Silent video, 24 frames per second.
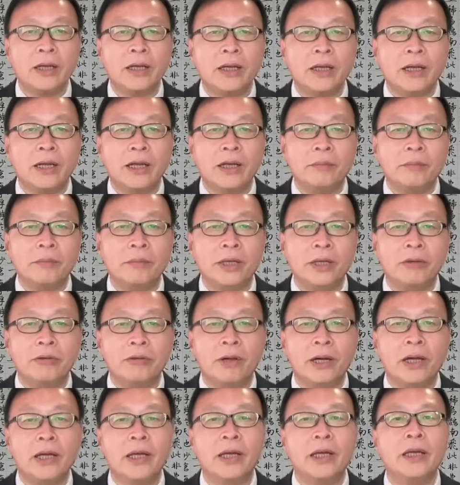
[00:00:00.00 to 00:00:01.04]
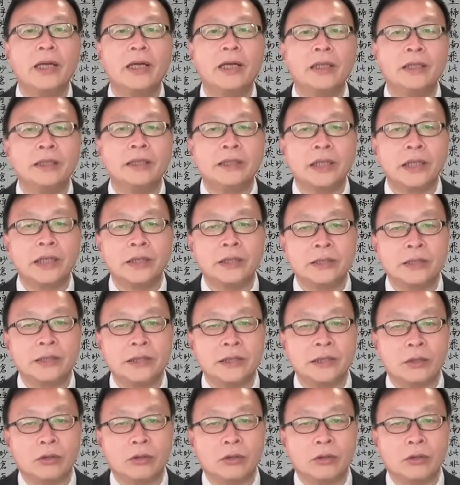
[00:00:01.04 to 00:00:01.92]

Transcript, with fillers: 任命为政治